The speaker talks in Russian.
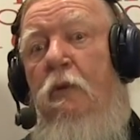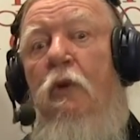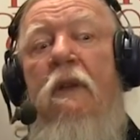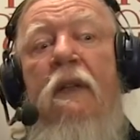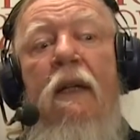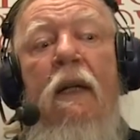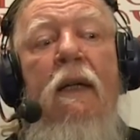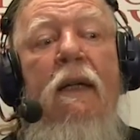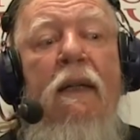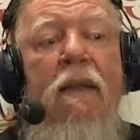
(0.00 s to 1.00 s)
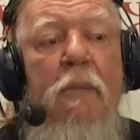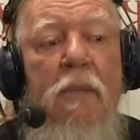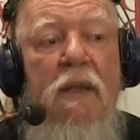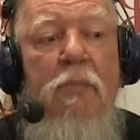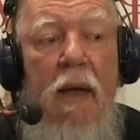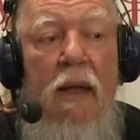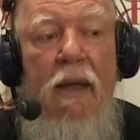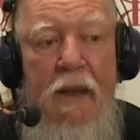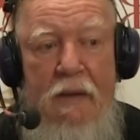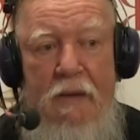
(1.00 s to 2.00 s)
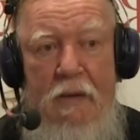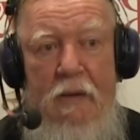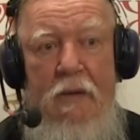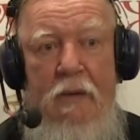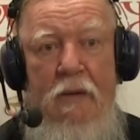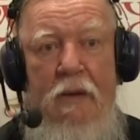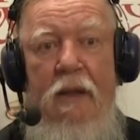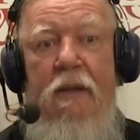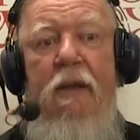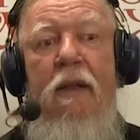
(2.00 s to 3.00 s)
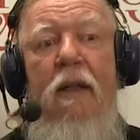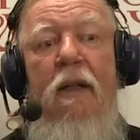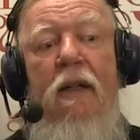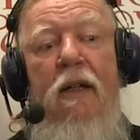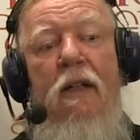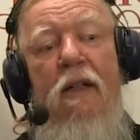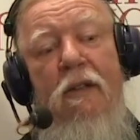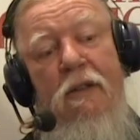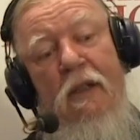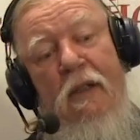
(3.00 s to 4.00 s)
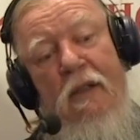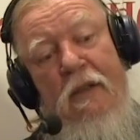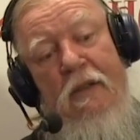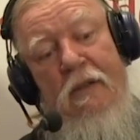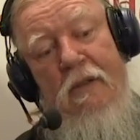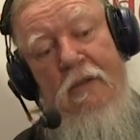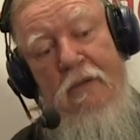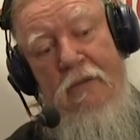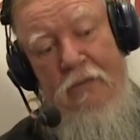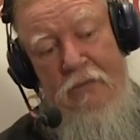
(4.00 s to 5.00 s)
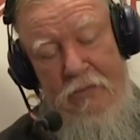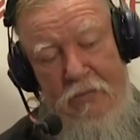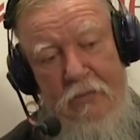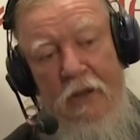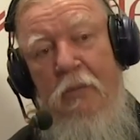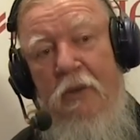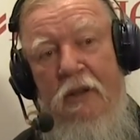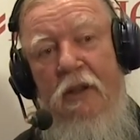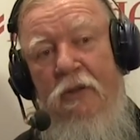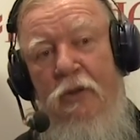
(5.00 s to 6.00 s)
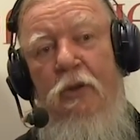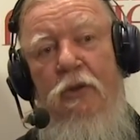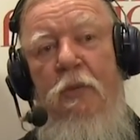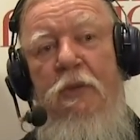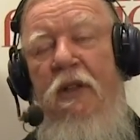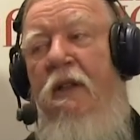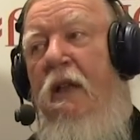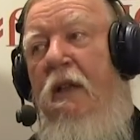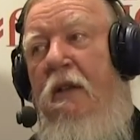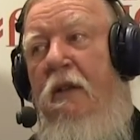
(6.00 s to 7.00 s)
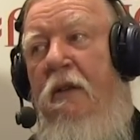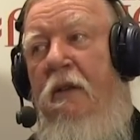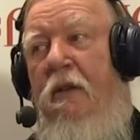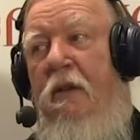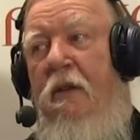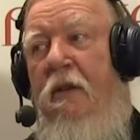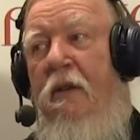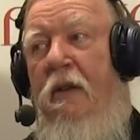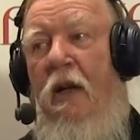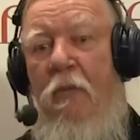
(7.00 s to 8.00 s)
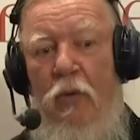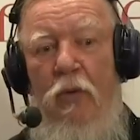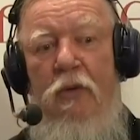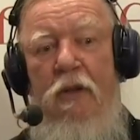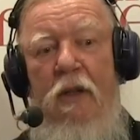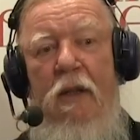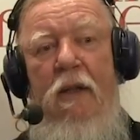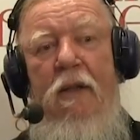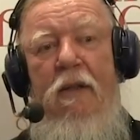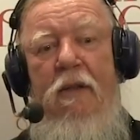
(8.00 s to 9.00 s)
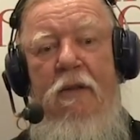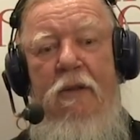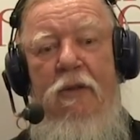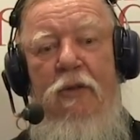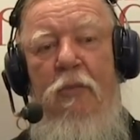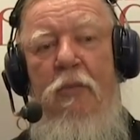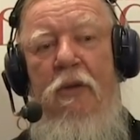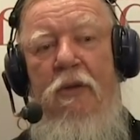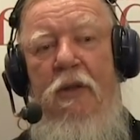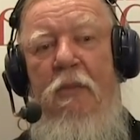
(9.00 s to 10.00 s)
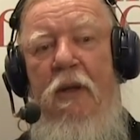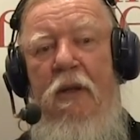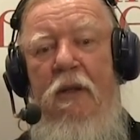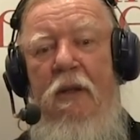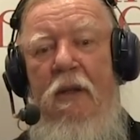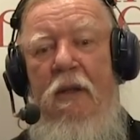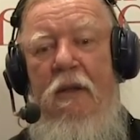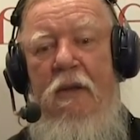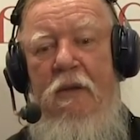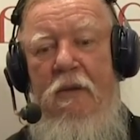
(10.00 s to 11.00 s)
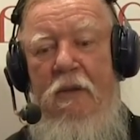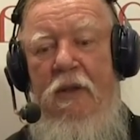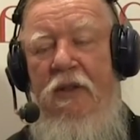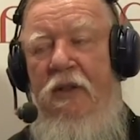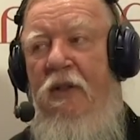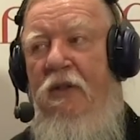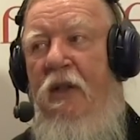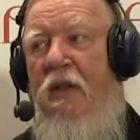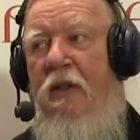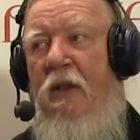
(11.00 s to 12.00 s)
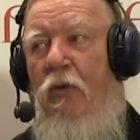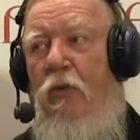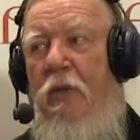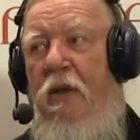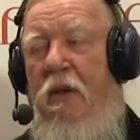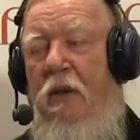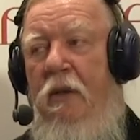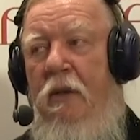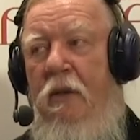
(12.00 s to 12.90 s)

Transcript: Но ну, это, это бесполезно. Это как раз э, им это, собственно, и надо. Как повод, э, чтобы был тебя э, истязать или убить,